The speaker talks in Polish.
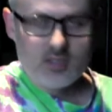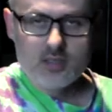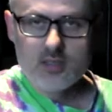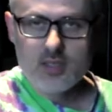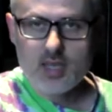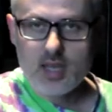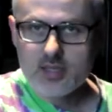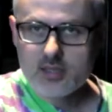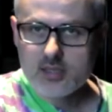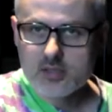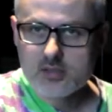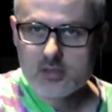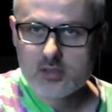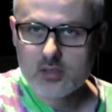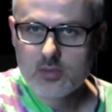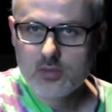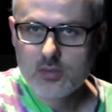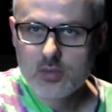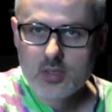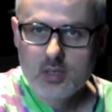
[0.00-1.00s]
Jakie
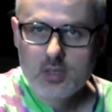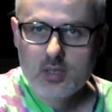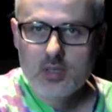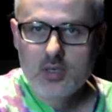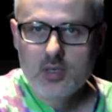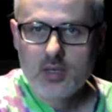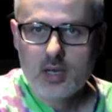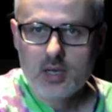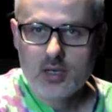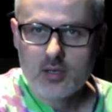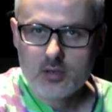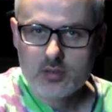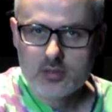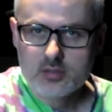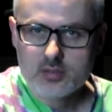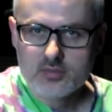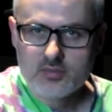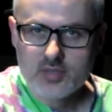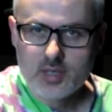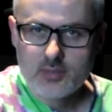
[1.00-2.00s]
są
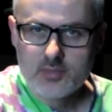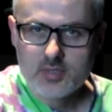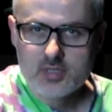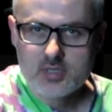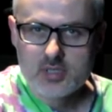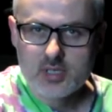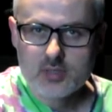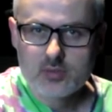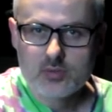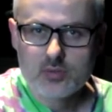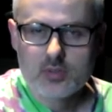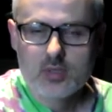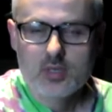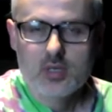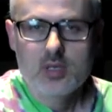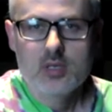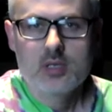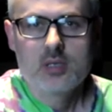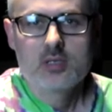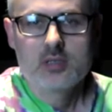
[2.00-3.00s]
akordy w gamie C-dur
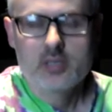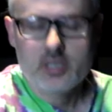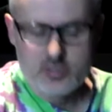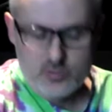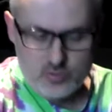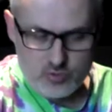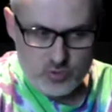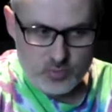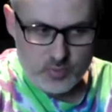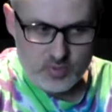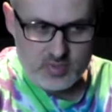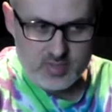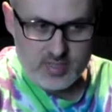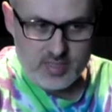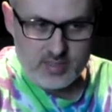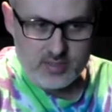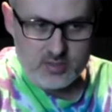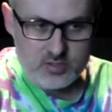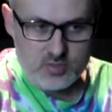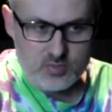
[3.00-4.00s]
też już
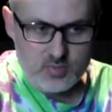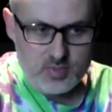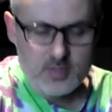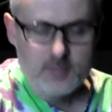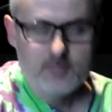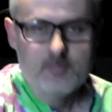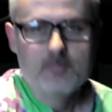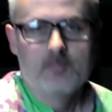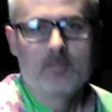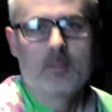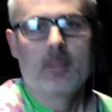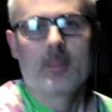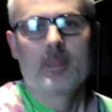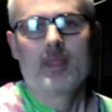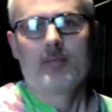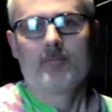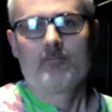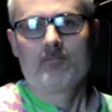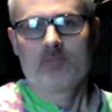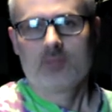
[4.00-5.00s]
poznaliśmy
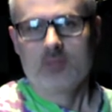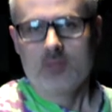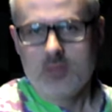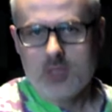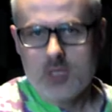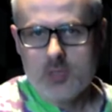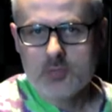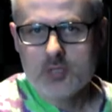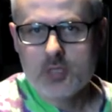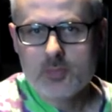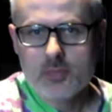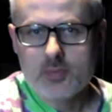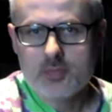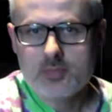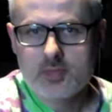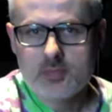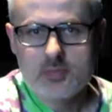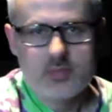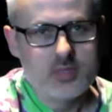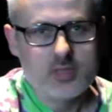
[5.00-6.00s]
i
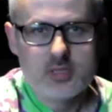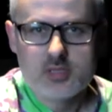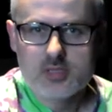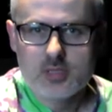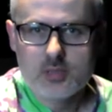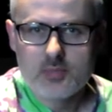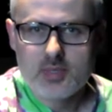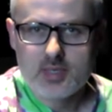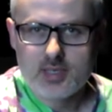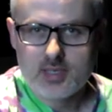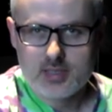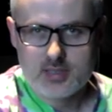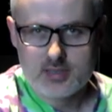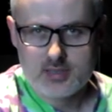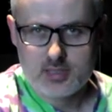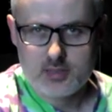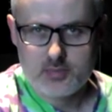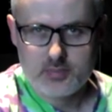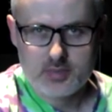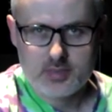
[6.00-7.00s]
przypomnimy je sobie na
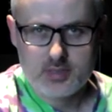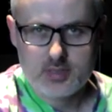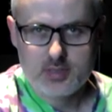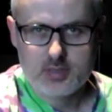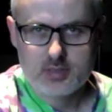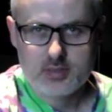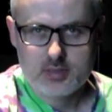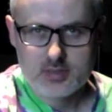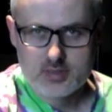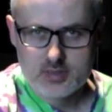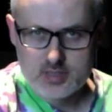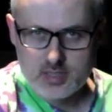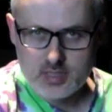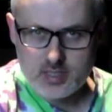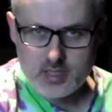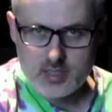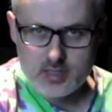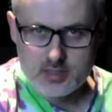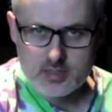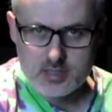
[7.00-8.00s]
następnych
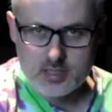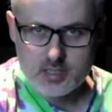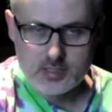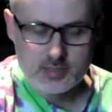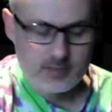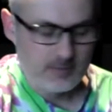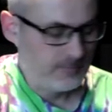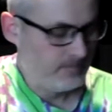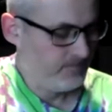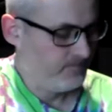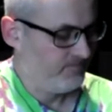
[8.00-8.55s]
zajęciach.